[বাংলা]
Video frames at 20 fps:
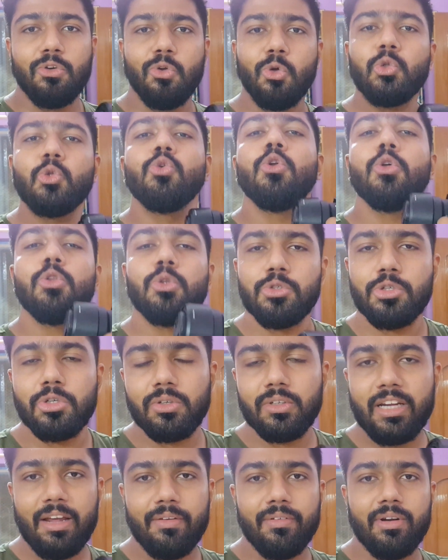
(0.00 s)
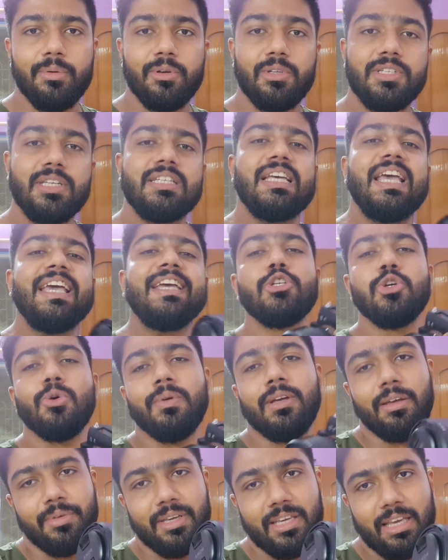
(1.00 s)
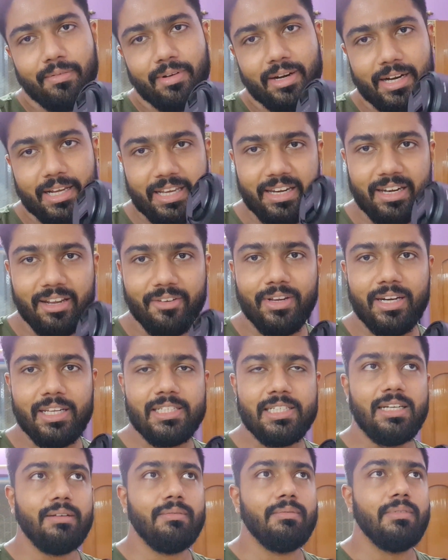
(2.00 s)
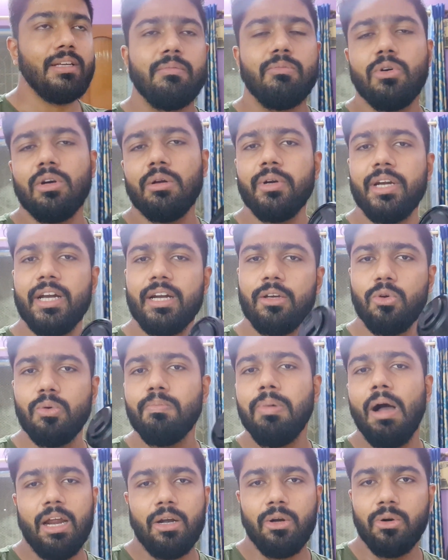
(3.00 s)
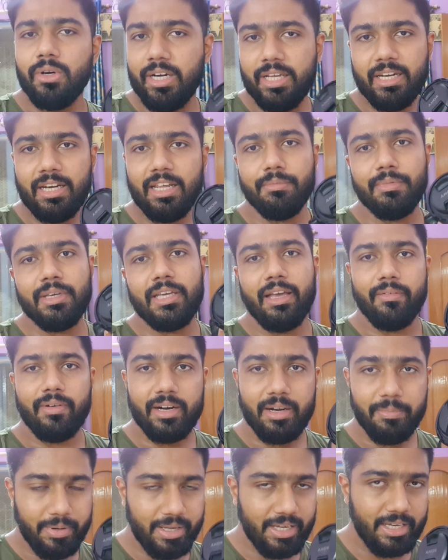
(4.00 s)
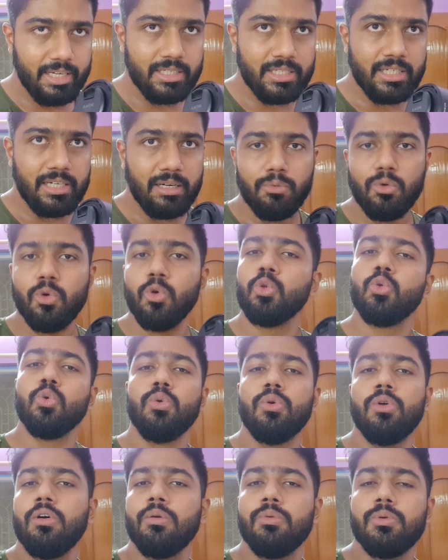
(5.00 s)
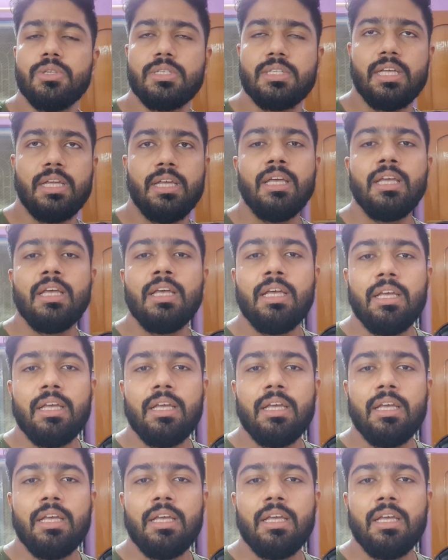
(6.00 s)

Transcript: নতুন নতুন যখন ক্যামেরা বেরোচ্ছে সেই সময় আমি ক্যামেরাটা কিনে ফেলেছিলাম মোটামুটি একটা খুব ভালো ডিলে আমি ক্যামেরাটা পেয়ে গেছিলাম নতুন অবস্থায়